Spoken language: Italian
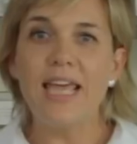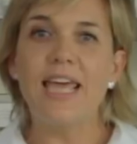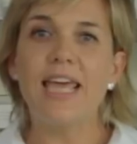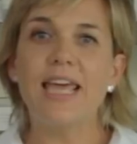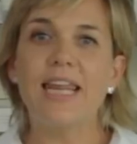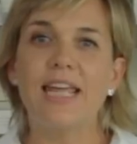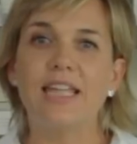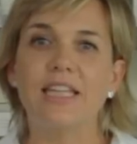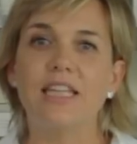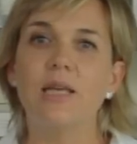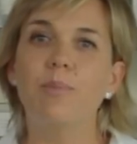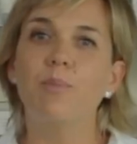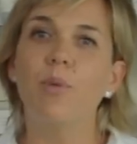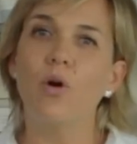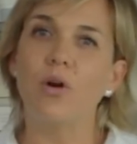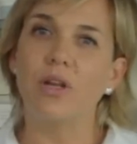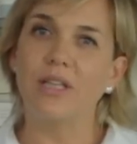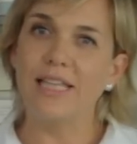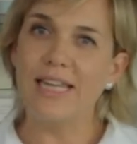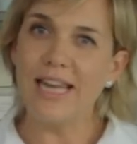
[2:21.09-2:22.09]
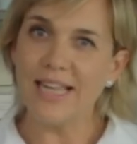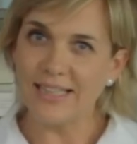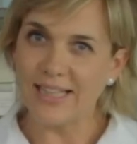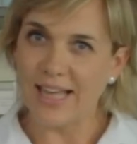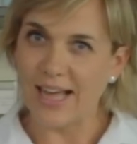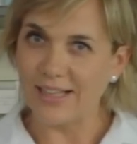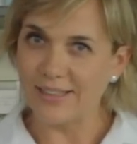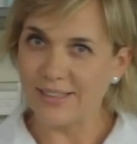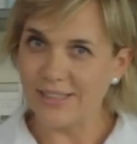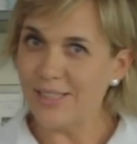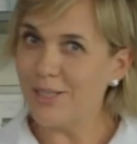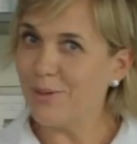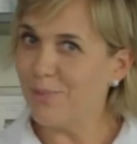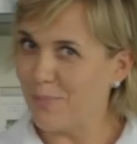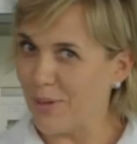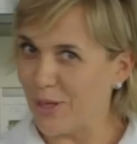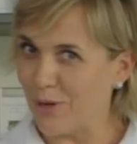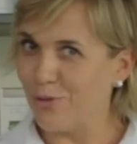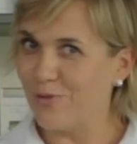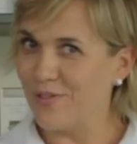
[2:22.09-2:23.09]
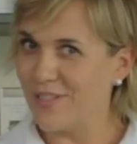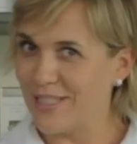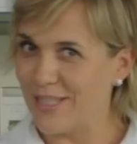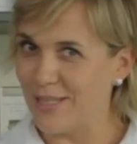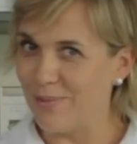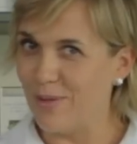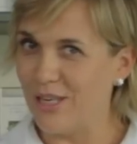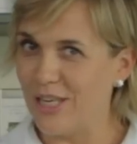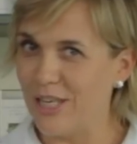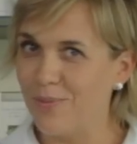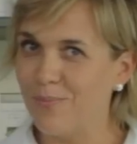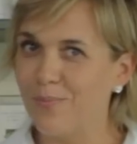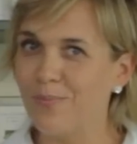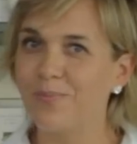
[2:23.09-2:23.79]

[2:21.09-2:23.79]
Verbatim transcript: e rende i pori dilatati meno visibili.